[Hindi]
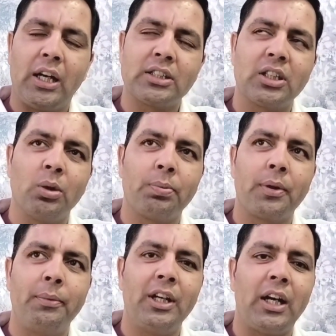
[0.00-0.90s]
आज के
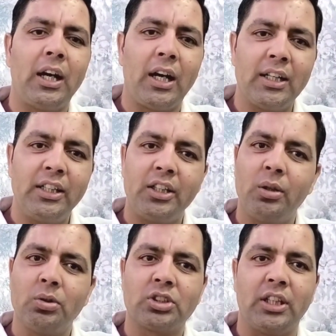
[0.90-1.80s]
ऑफर में आधी
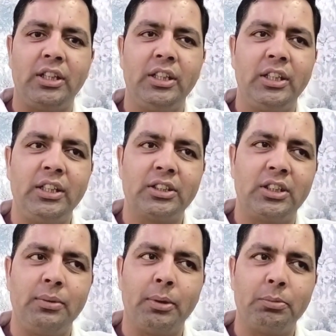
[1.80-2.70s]
किलो चांदी की
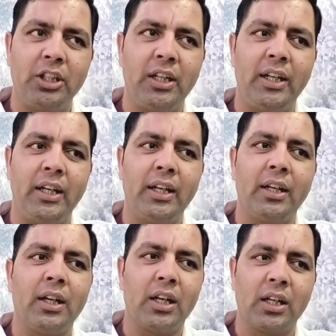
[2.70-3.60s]
स्कीम हम दे रहे हैं
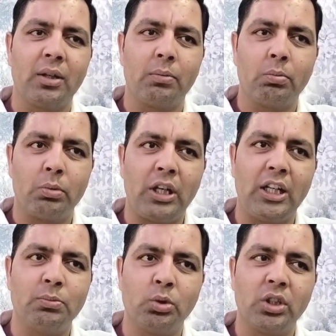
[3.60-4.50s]
अगर
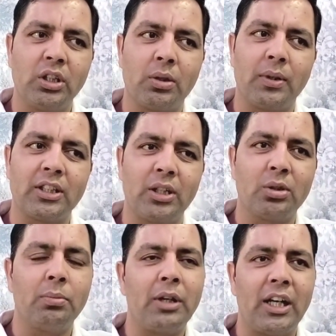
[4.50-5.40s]
आज बुकिंग करवाता है
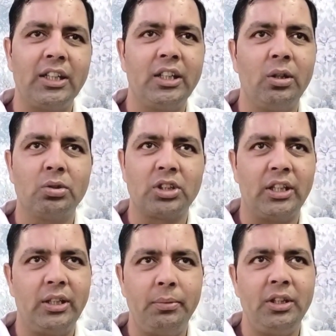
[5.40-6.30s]
तो हम आधी किलो
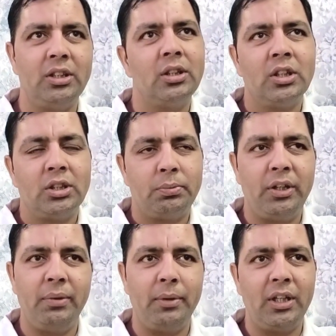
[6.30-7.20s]
चांदी भी
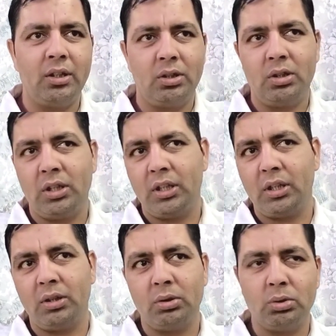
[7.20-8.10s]
फ्री में
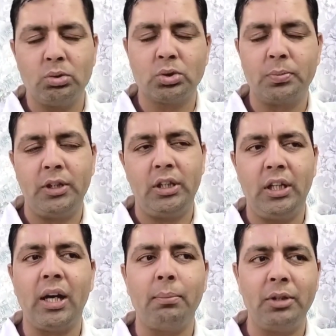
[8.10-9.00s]
उसमें
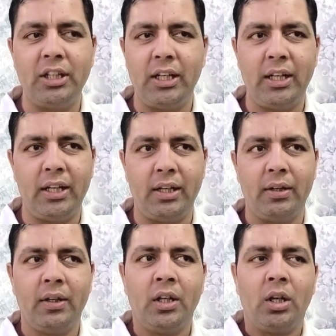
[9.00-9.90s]
इनाम में दे रहे हैं
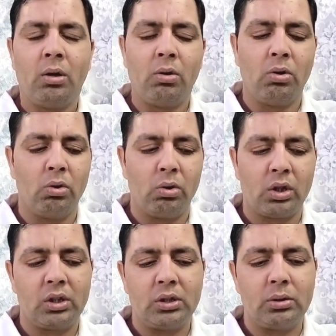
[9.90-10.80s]

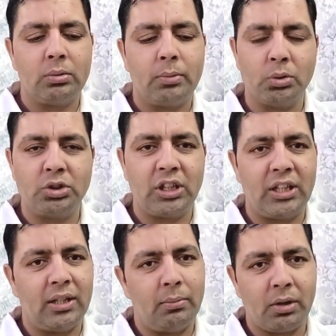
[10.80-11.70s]
और बहुत
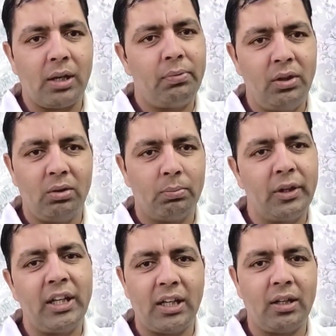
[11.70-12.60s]
ज़्यादा काफ़ी लोग
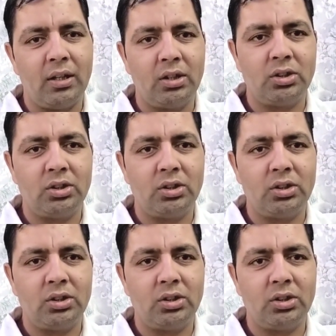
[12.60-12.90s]
बढ़िया